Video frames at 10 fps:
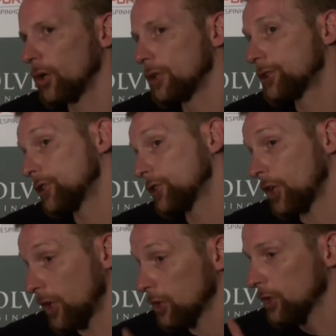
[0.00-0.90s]
Assim, se
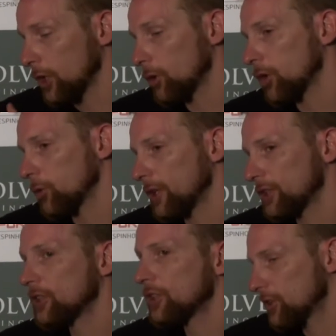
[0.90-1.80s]
calhar jogar agora o
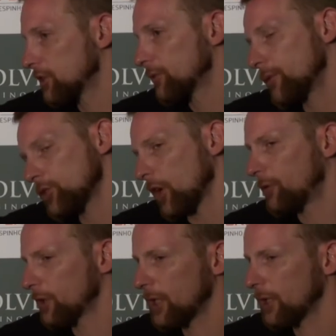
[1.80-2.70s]
ST, sim. Vamos lá
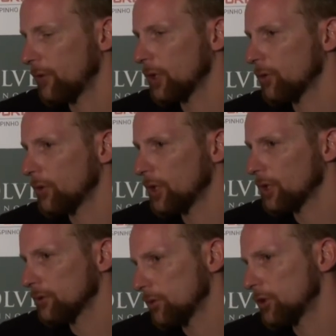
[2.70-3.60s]
ver o que é que vai
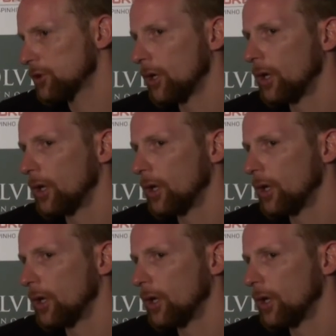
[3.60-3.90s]
correr. Coisa.